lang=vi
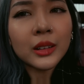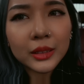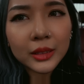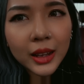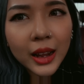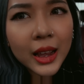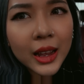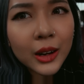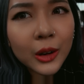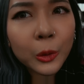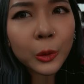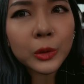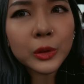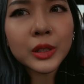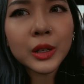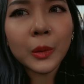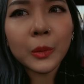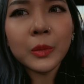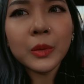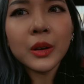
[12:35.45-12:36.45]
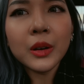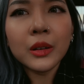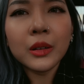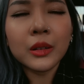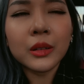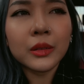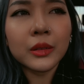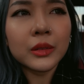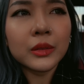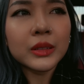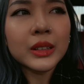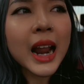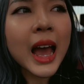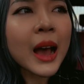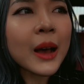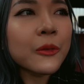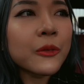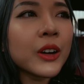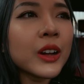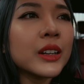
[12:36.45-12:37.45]
Đây là cuộc sống ở
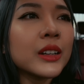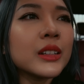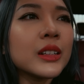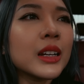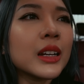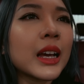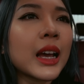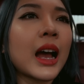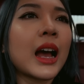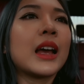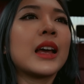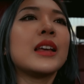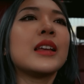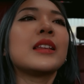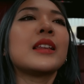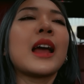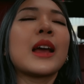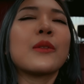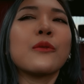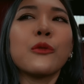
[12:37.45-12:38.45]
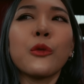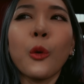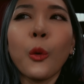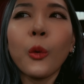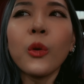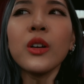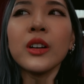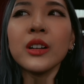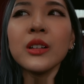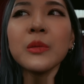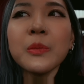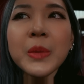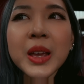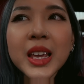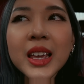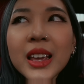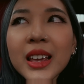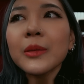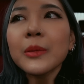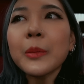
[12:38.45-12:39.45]
đa phần những cái thành phố ở nước
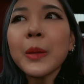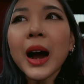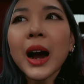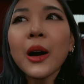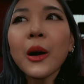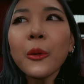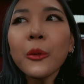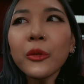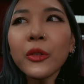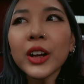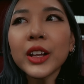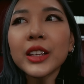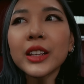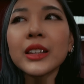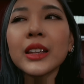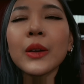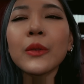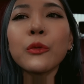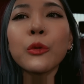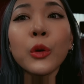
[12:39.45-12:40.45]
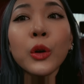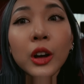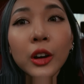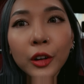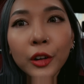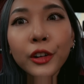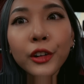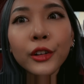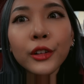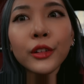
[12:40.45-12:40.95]
Mỹ mà không phải những thành phố lớn.